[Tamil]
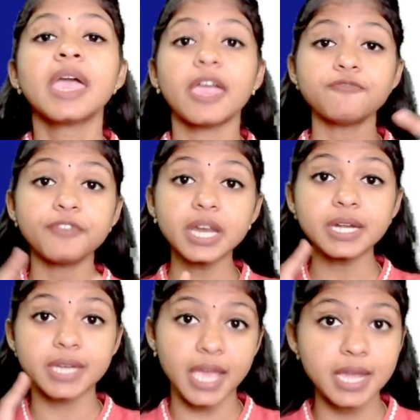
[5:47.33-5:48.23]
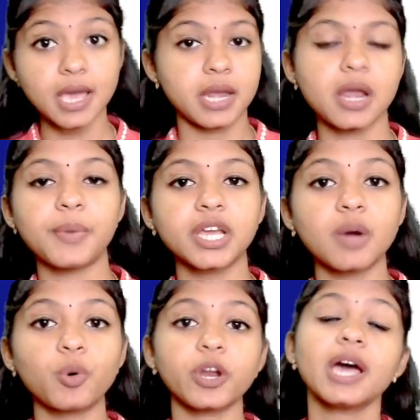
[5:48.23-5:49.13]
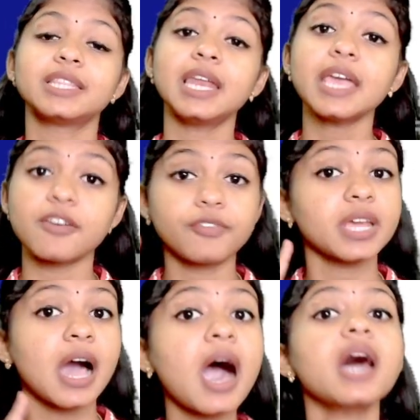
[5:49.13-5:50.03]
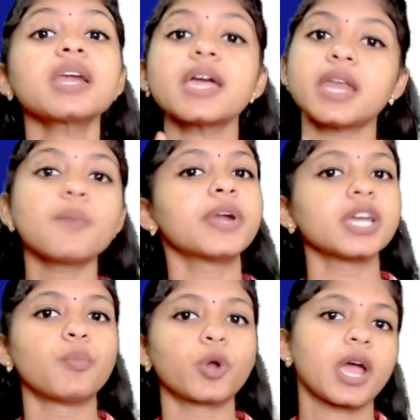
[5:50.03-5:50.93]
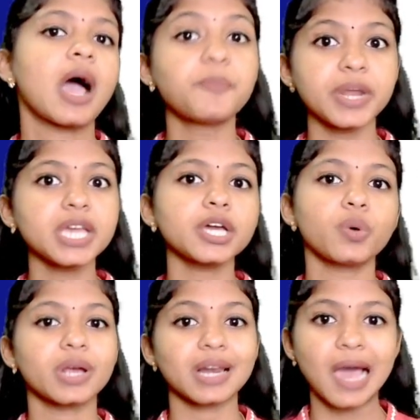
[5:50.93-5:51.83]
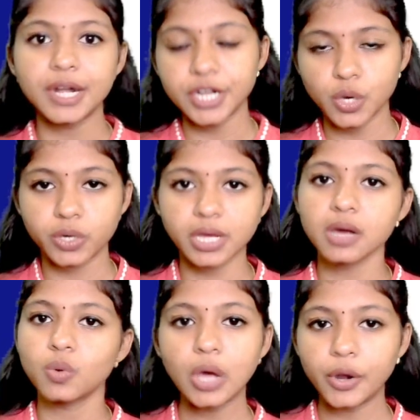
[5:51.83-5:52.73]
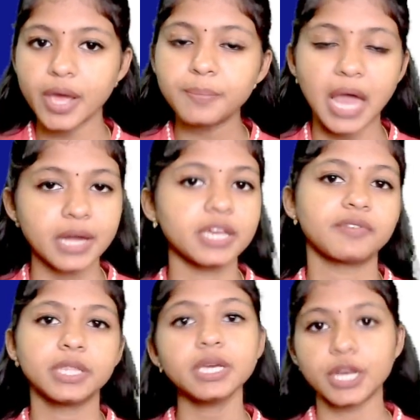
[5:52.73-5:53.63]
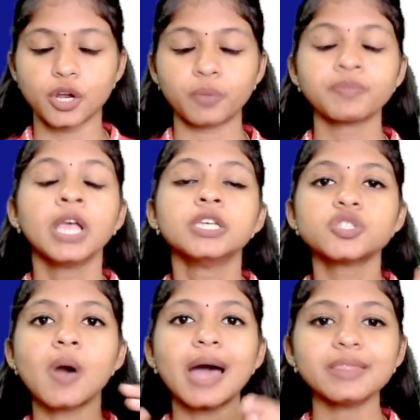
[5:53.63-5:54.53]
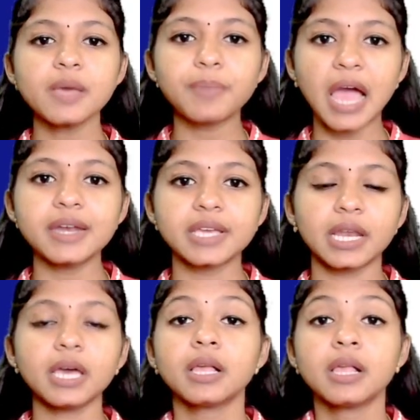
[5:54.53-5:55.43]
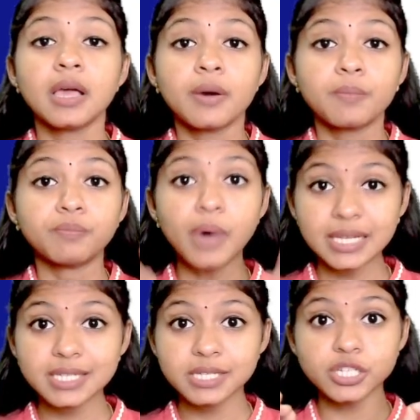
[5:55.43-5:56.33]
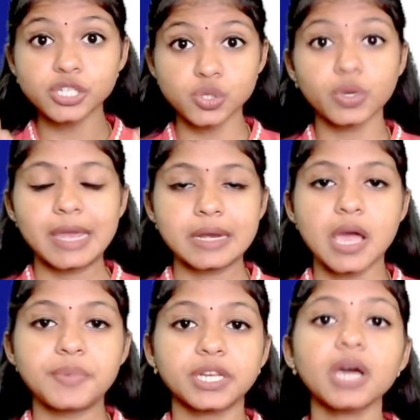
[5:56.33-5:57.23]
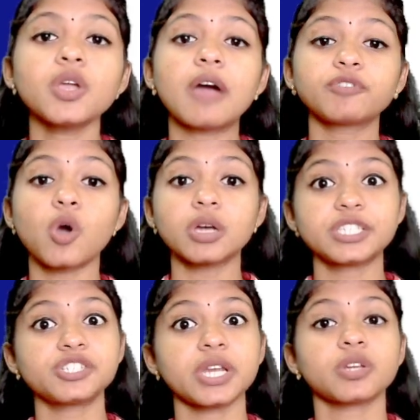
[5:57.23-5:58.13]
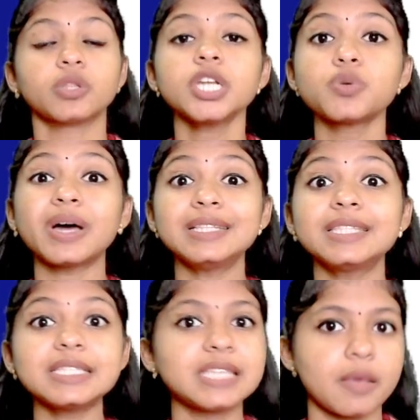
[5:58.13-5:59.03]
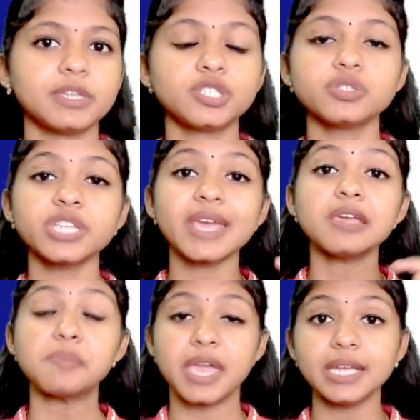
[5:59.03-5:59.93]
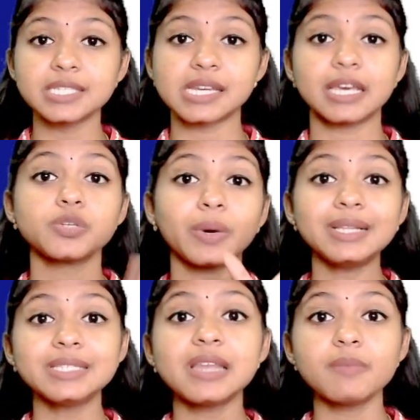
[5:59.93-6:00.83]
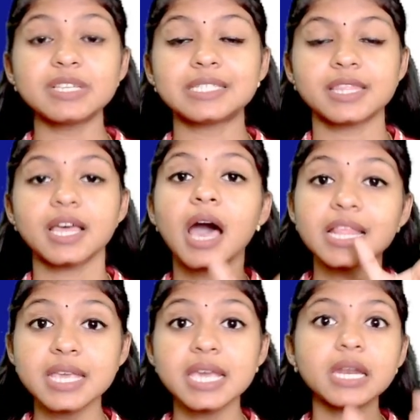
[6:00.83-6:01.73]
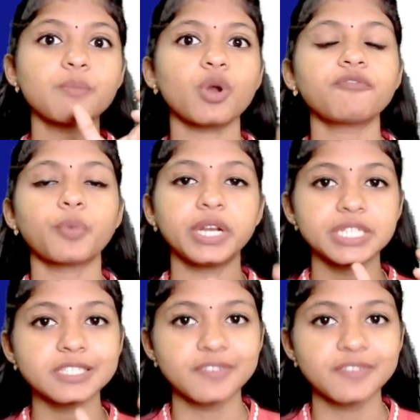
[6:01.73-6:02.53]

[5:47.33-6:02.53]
எவ்ரி டே நான் என்ன படிக்க போறேன் அதில் எவ்ரி ஆர் நான் என்ன படிக்க போறேன் அப்படிங்கிற ஒரு கிளாரிட்டியோடு தான் உங்களுடைய பிளானிங் வந்து இருக்கணும் ஸோ அந்த பிளானிங்கில் மஸ்ட் டூ என்ன அப்படின்னா ஐ ஹவ் டு கான்சென்ட்ரேட் ஆன் த டுவெல்த் சிலபஸ் ஸோ ஜே மெயின்ஸில் டுவெல்த் சிலபஸ்லேருந்து தான் அதிக நம்பர் ஆஃப் கொஷின்ஸ்